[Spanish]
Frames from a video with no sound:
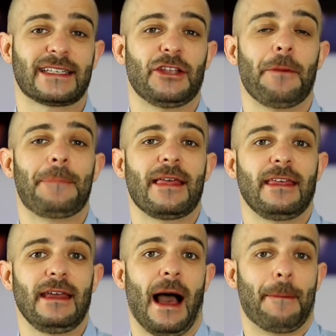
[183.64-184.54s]
es que yo
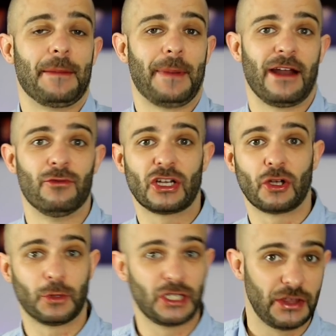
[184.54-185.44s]
empecé a preparar unas
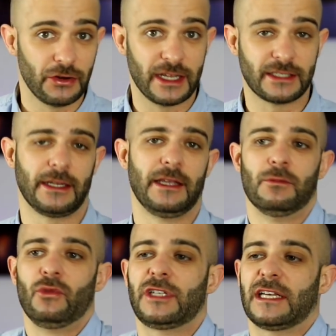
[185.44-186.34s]
oposiciones y
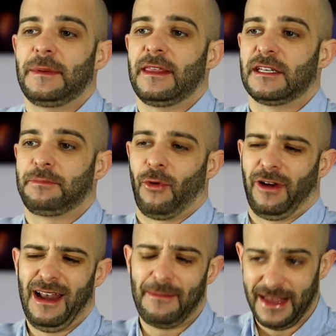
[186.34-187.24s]
muchas veces
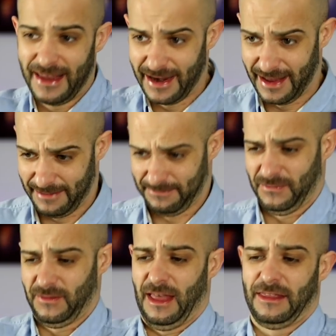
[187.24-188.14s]
por la mañana,
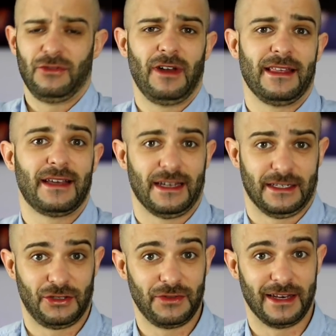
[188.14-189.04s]
haciendo la
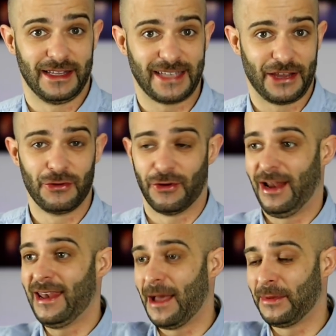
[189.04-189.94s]
digestión del desayuno
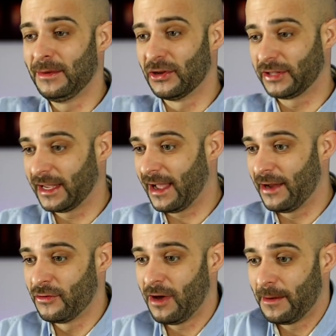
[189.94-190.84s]
en la
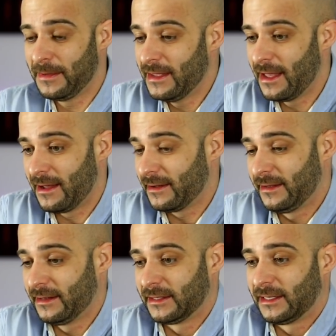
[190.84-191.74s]
biblioteca, no había
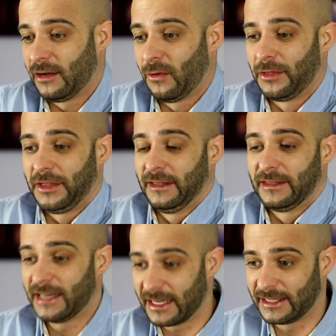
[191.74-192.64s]
quien se
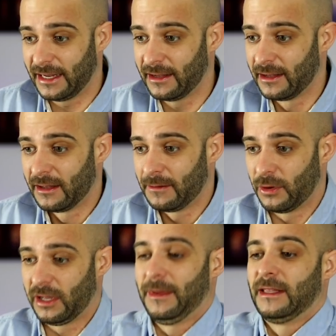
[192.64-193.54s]
concentrase
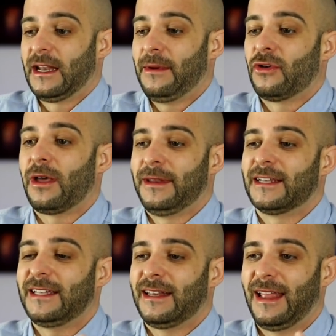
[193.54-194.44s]
porque me entraba lo que viene
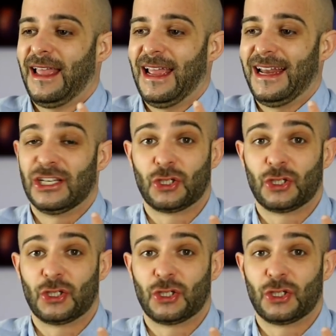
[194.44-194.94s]
a ser el